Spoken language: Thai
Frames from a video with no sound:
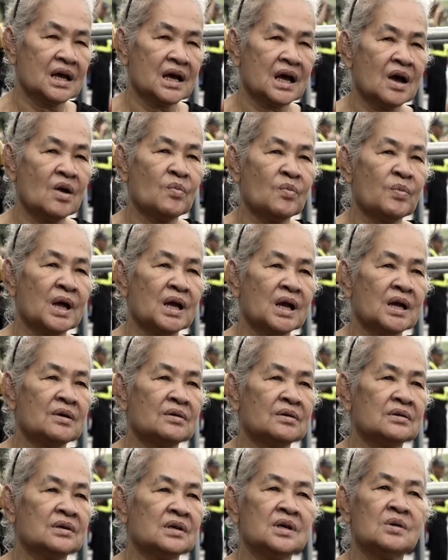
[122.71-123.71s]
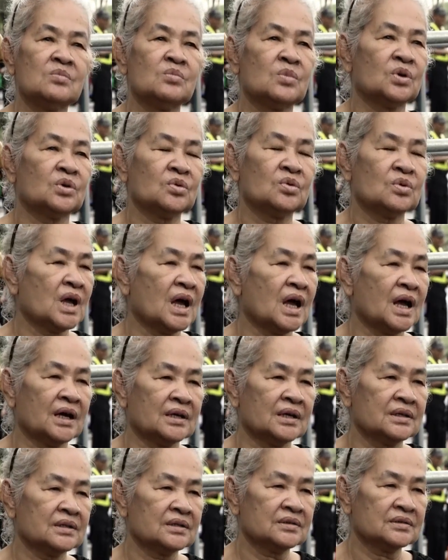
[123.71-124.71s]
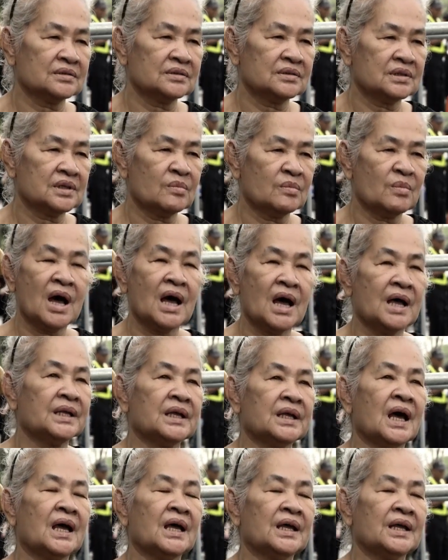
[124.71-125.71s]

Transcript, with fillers: เข้าไปแล้วลืมหมดทุกอย่างสบายใจ